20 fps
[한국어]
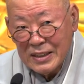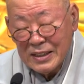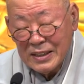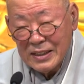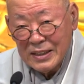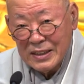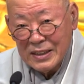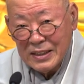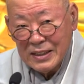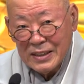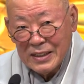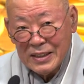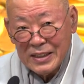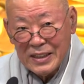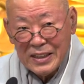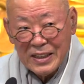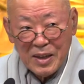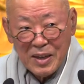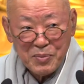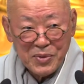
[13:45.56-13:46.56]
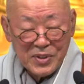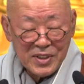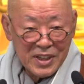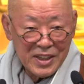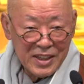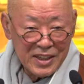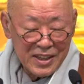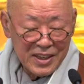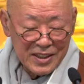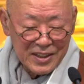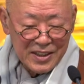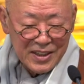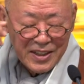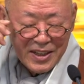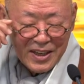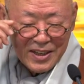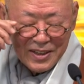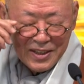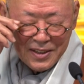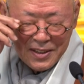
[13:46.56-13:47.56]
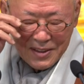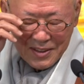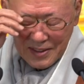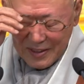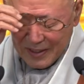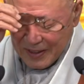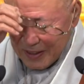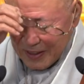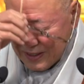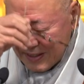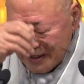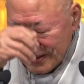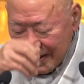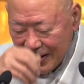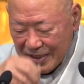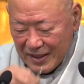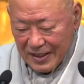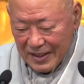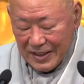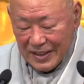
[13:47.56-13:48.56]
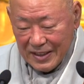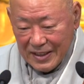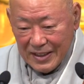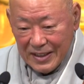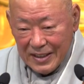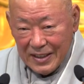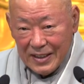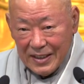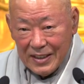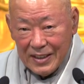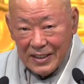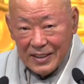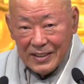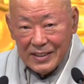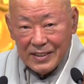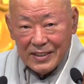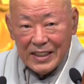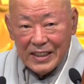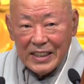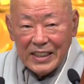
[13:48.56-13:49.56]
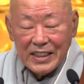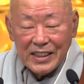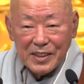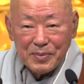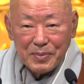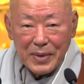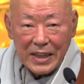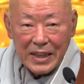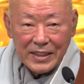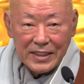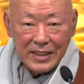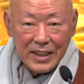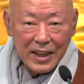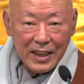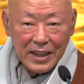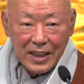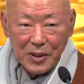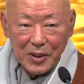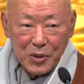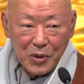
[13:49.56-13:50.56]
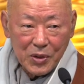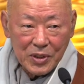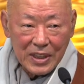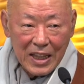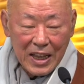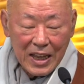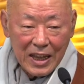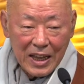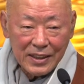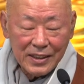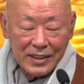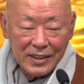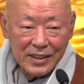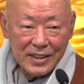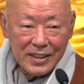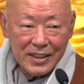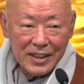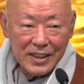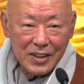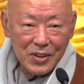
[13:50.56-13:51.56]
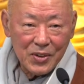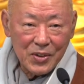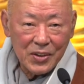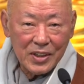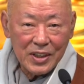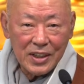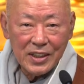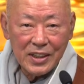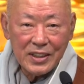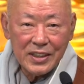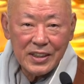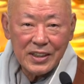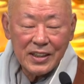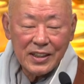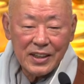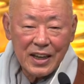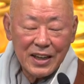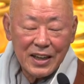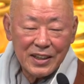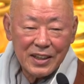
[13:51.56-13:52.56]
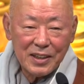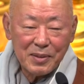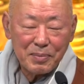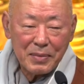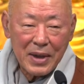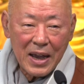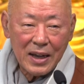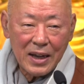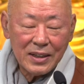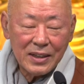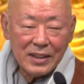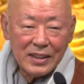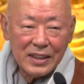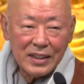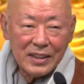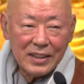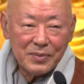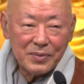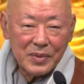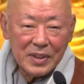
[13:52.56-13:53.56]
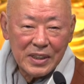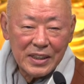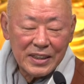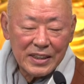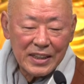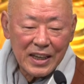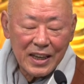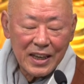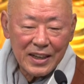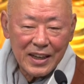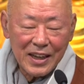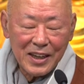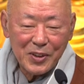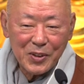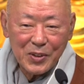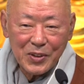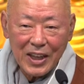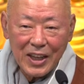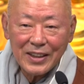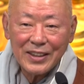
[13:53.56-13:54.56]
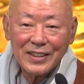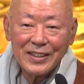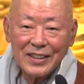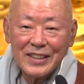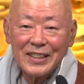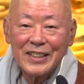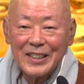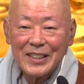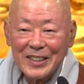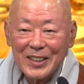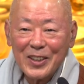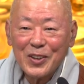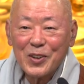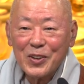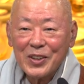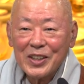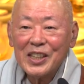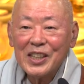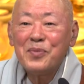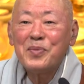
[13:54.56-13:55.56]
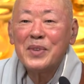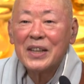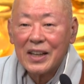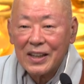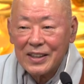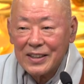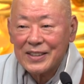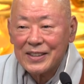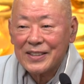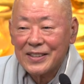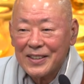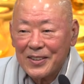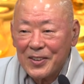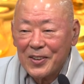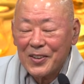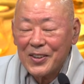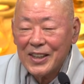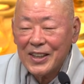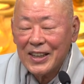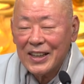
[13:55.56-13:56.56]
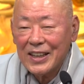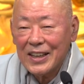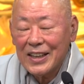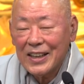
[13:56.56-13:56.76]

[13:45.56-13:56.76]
어, 이게 부처님 경전에는 그 이름 한자에도 다 뜻이 있고 거처 하는 마을 이름 글자 하나에도 다 뜻이 있고 의미가 있어요.